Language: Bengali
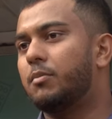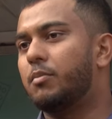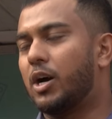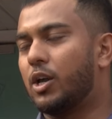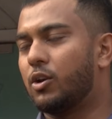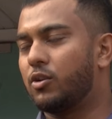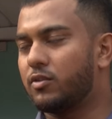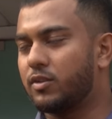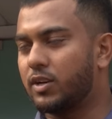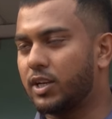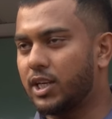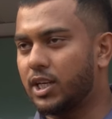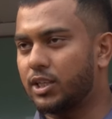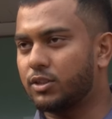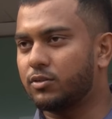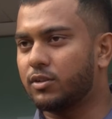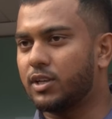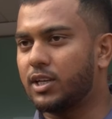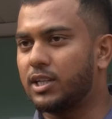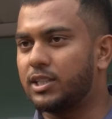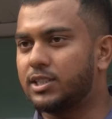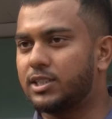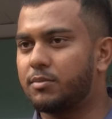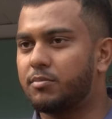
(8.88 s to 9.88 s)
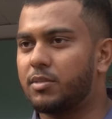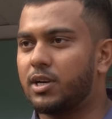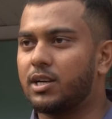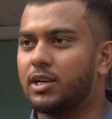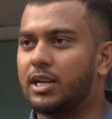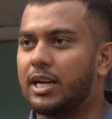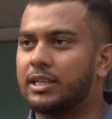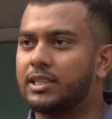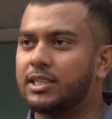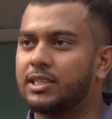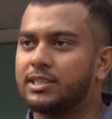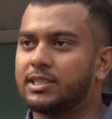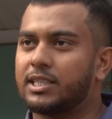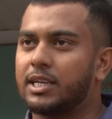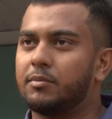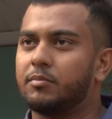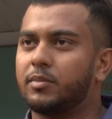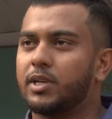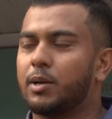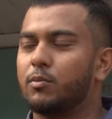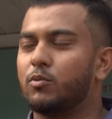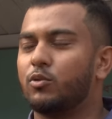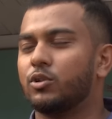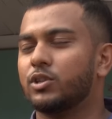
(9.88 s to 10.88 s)
ভালো ক্রিকেটও খেলছে বাট অ্যাট দ্য সেম
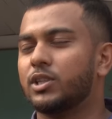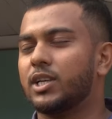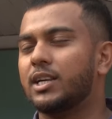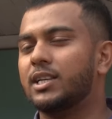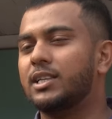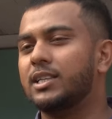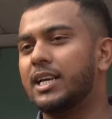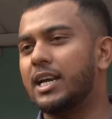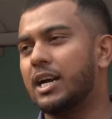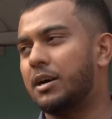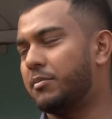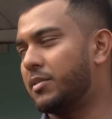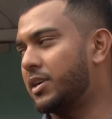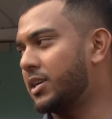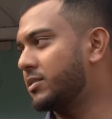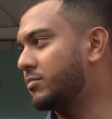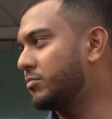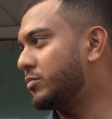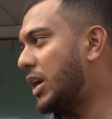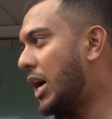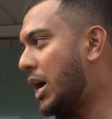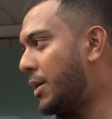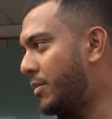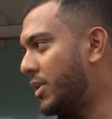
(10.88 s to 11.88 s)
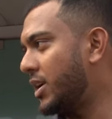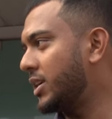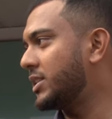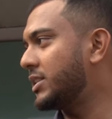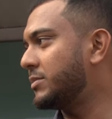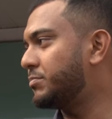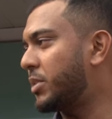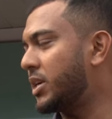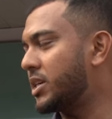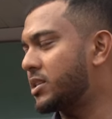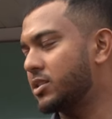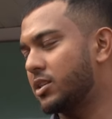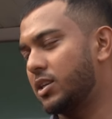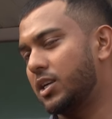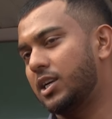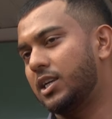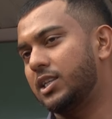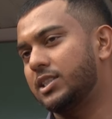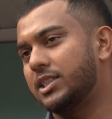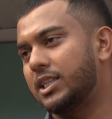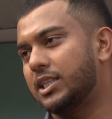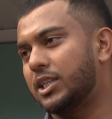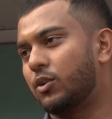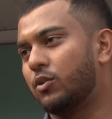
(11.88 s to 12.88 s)
টাইম ওদের নিয়ে আমার আমার যে
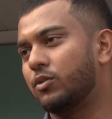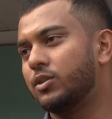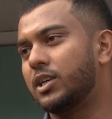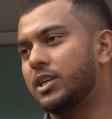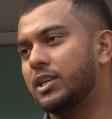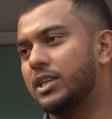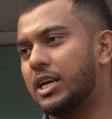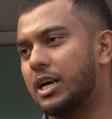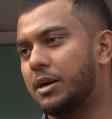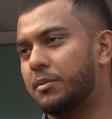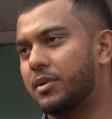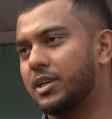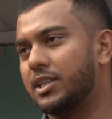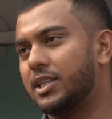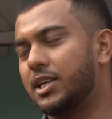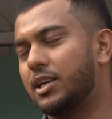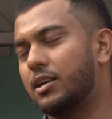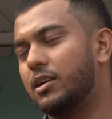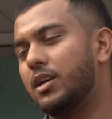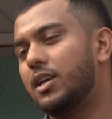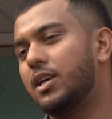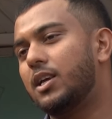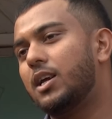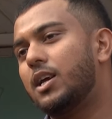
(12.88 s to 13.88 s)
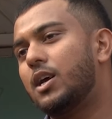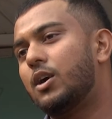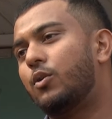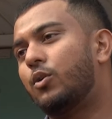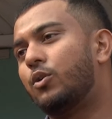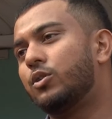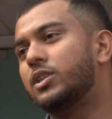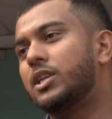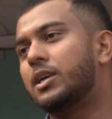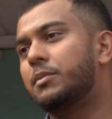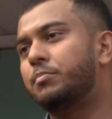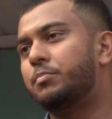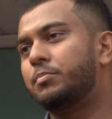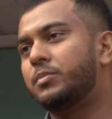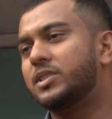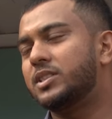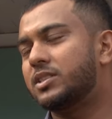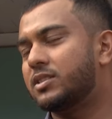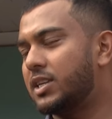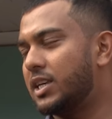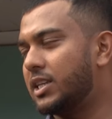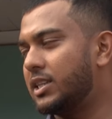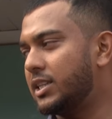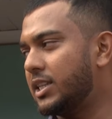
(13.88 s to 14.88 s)
পার্সোনালি যেটা ওদের নিয়ে আমাদের ওদের
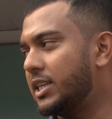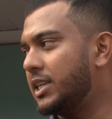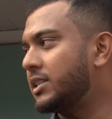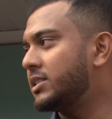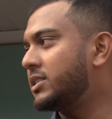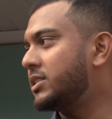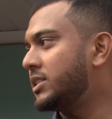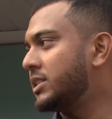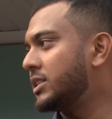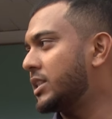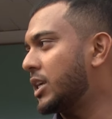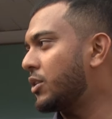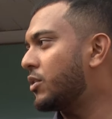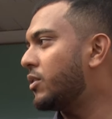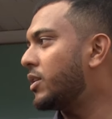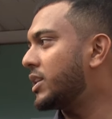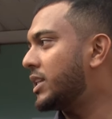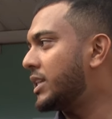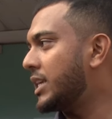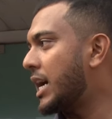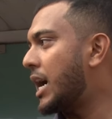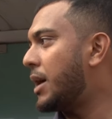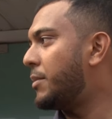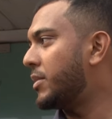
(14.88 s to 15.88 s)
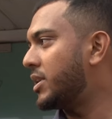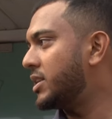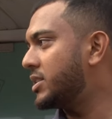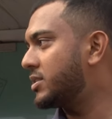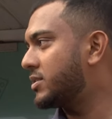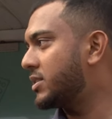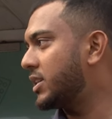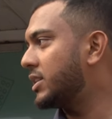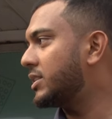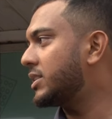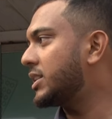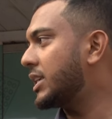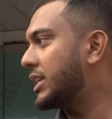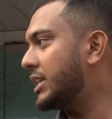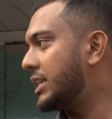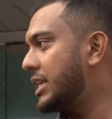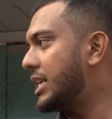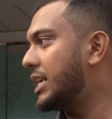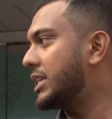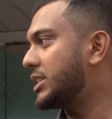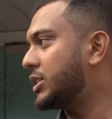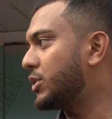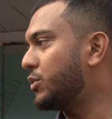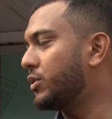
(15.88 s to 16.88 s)
স্ট্রেংথ নিয়ে চিন্তা করার থেকে আমার স্ট্রেংথে কী
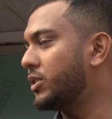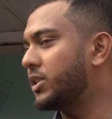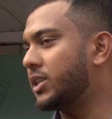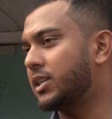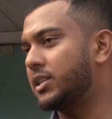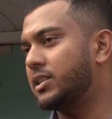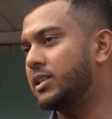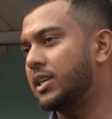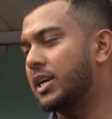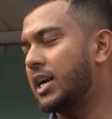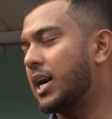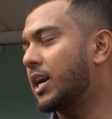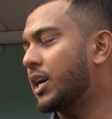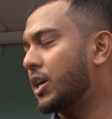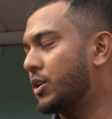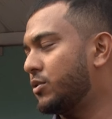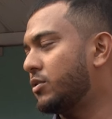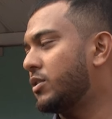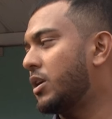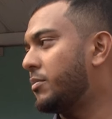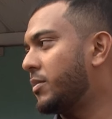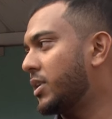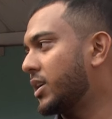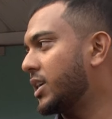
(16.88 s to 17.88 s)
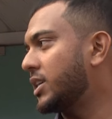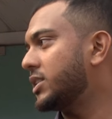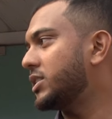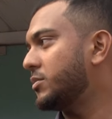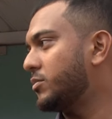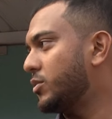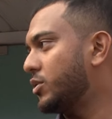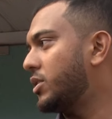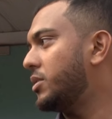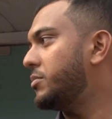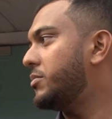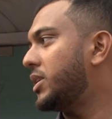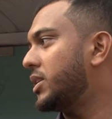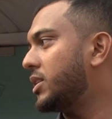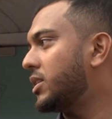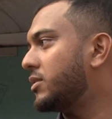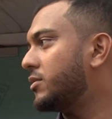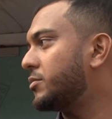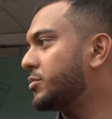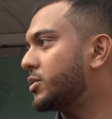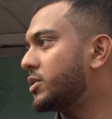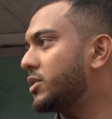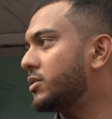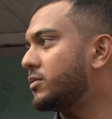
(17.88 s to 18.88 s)
আছে ওইটা নিয়ে আগানো আমার কাছে মনে বেটার
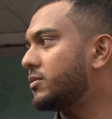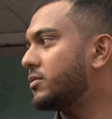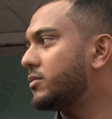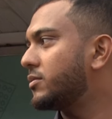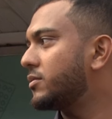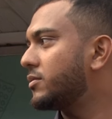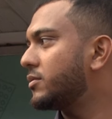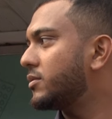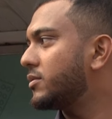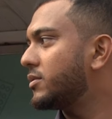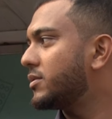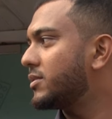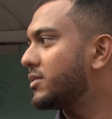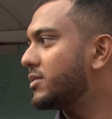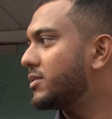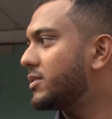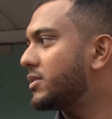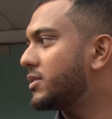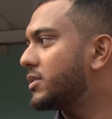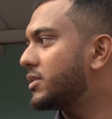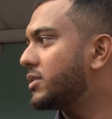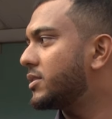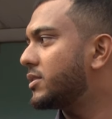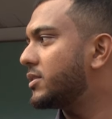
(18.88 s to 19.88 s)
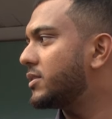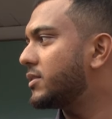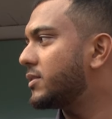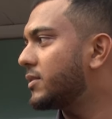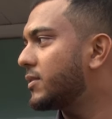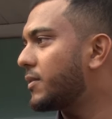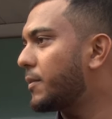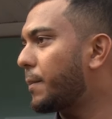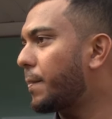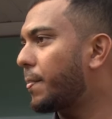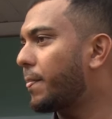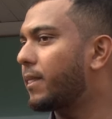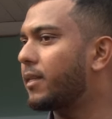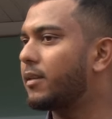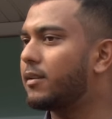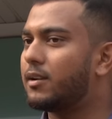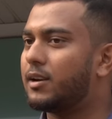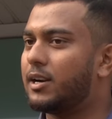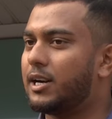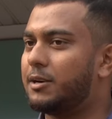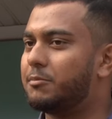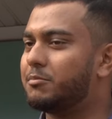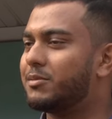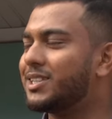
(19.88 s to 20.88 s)
আমাদের স্ট্রেন্থ কী আছে
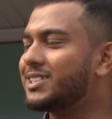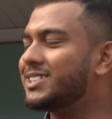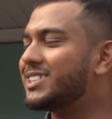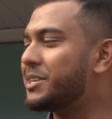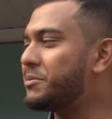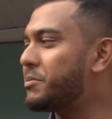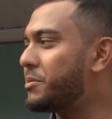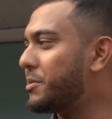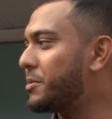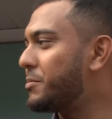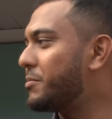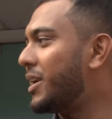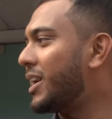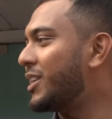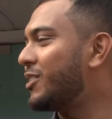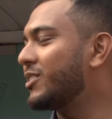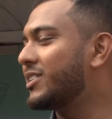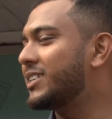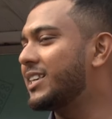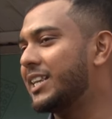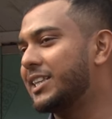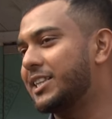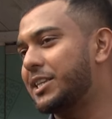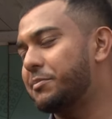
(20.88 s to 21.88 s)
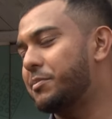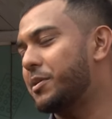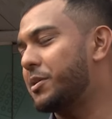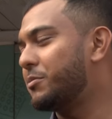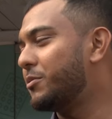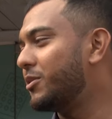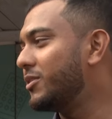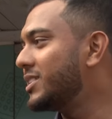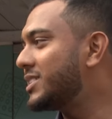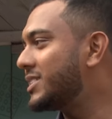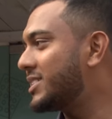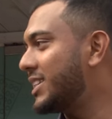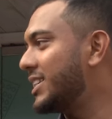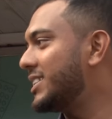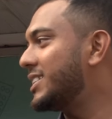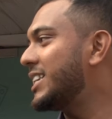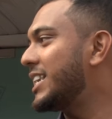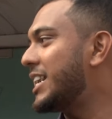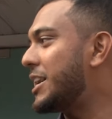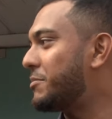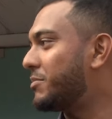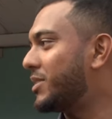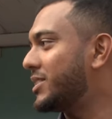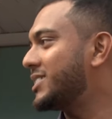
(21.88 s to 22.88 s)
আমরা যেভাবে ভালো খেলতে পারবো ওই স্ট্রেন্থ
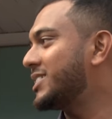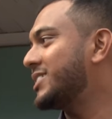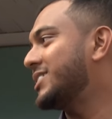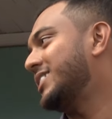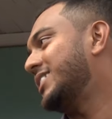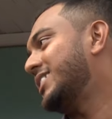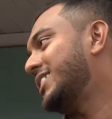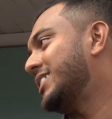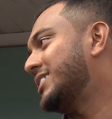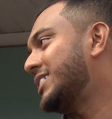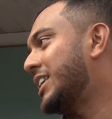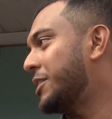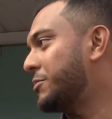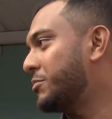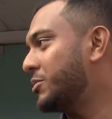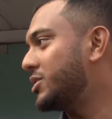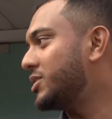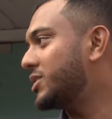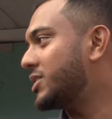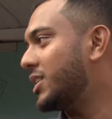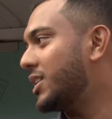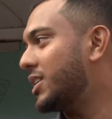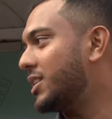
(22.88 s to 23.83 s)
নিয়ে আমরা আচ্ছা। থাকবেন